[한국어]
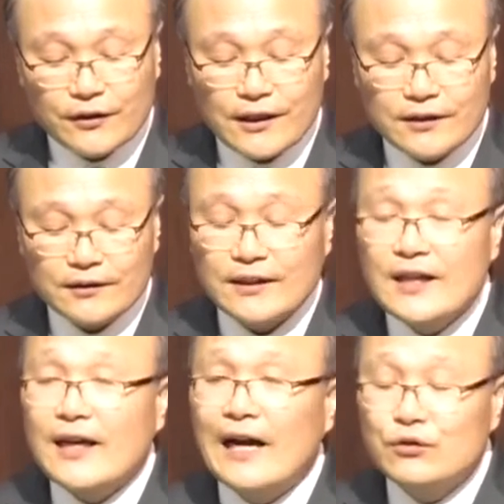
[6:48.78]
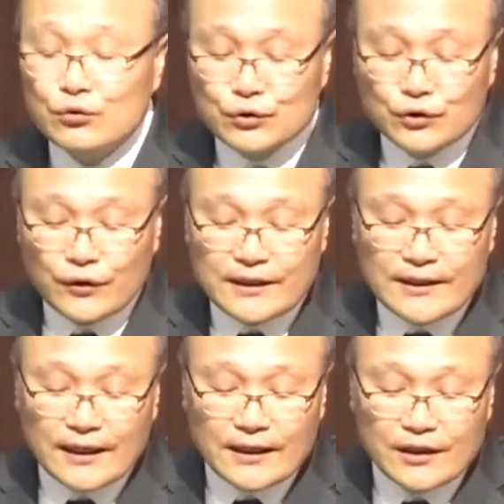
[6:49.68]
성경에는 같은 구조
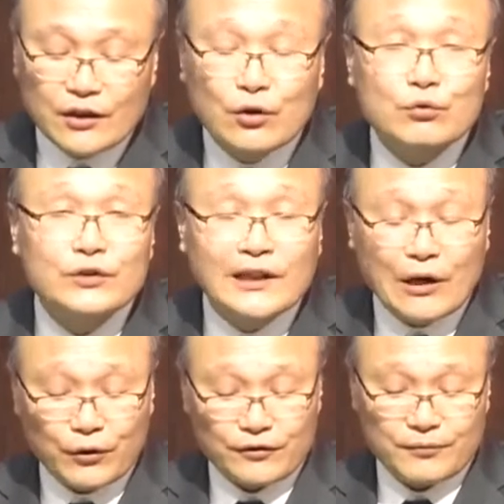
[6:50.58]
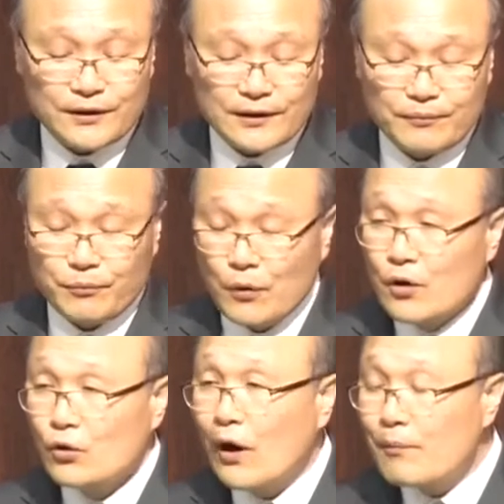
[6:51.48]
이야기가 여러 군데 나오고 있습니다.
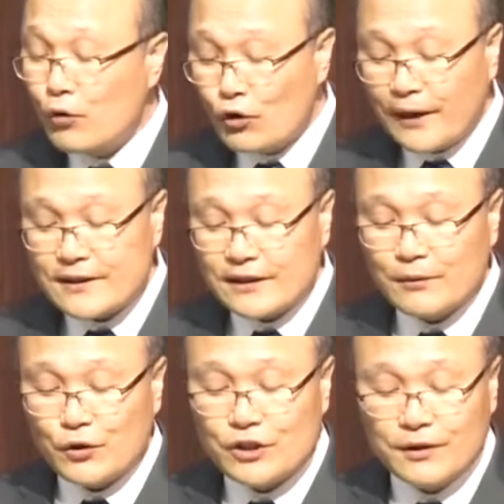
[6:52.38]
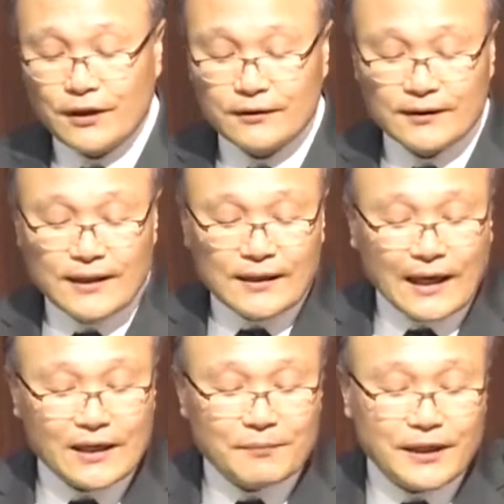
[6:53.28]
요한복음 8장에 보시면
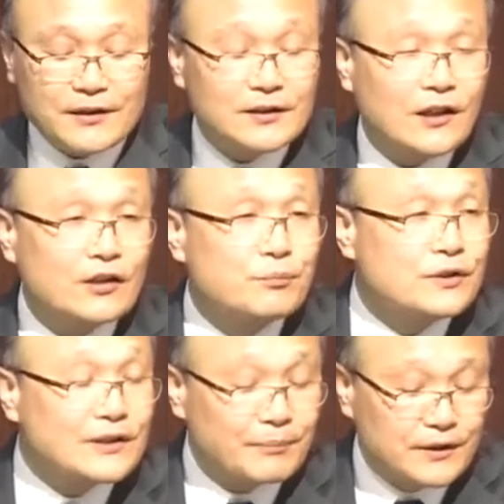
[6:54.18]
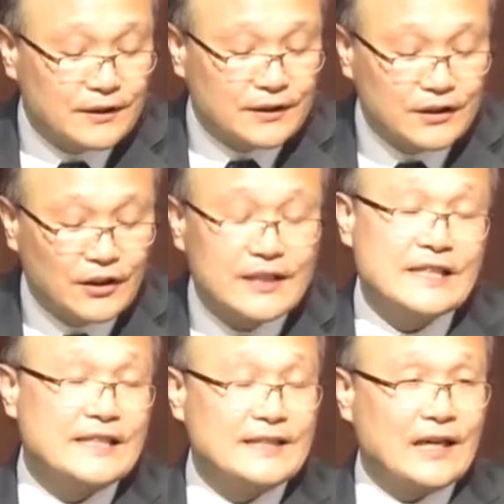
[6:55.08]
가는 반 현장에서 붙잡힌 그
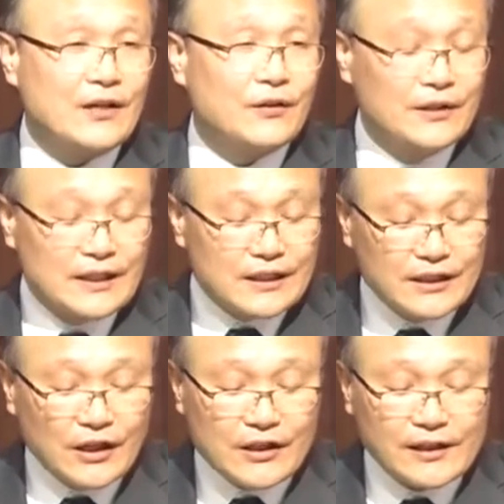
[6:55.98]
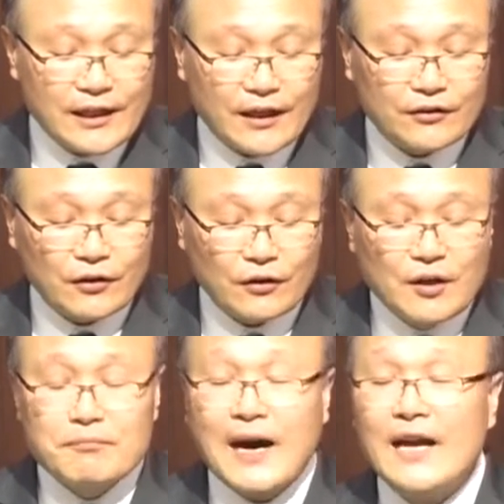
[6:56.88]
여인이 있잖아요. 그 여인을
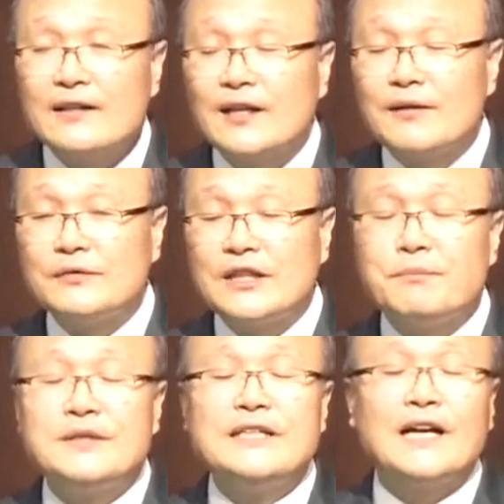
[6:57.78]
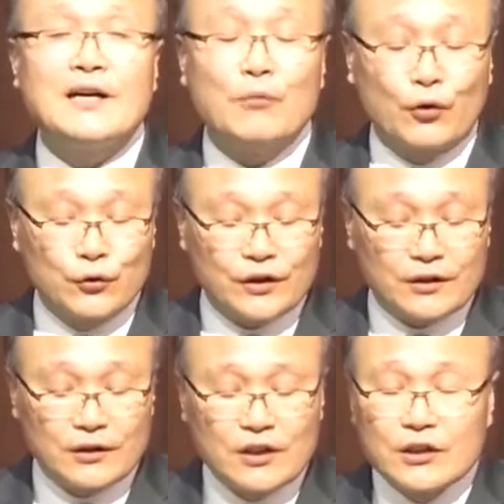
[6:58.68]
향해서 많은 사람들이 비난의
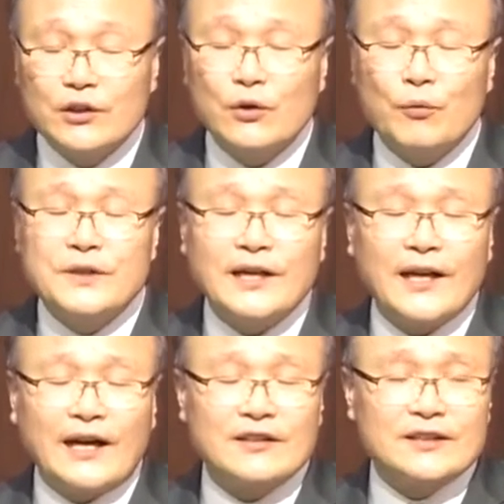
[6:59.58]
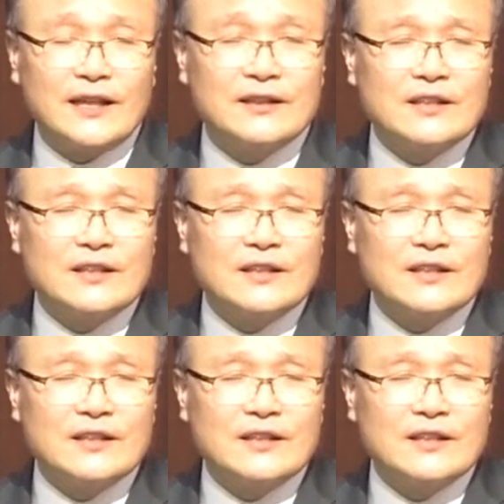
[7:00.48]
목소리를 그리고 비난에 가득